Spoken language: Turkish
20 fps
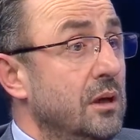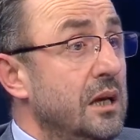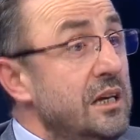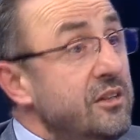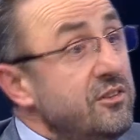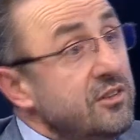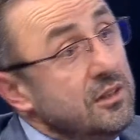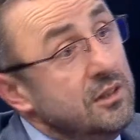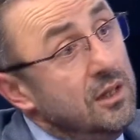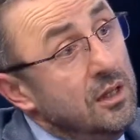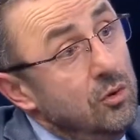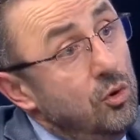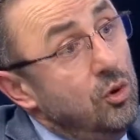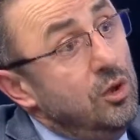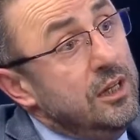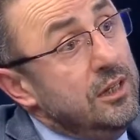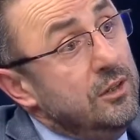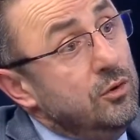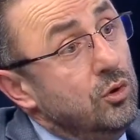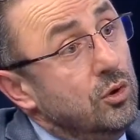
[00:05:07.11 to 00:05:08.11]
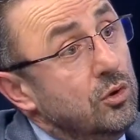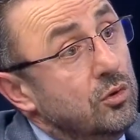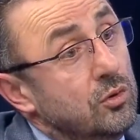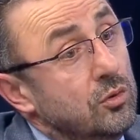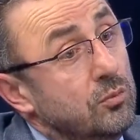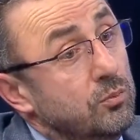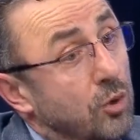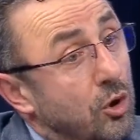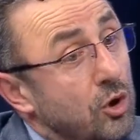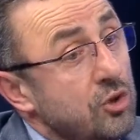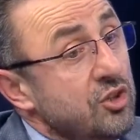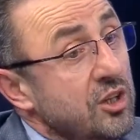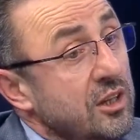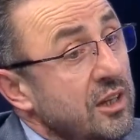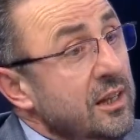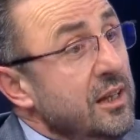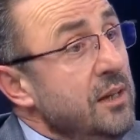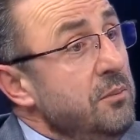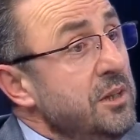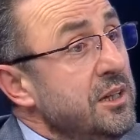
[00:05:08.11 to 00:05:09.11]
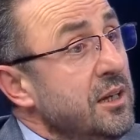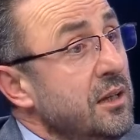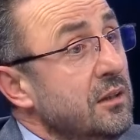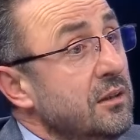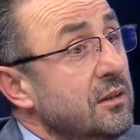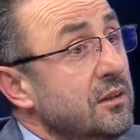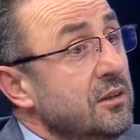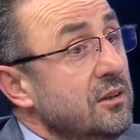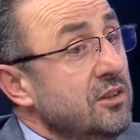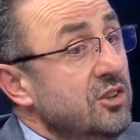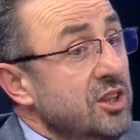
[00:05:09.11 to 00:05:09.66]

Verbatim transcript: Eskiden öyle diyordu. Borç alan emir alır.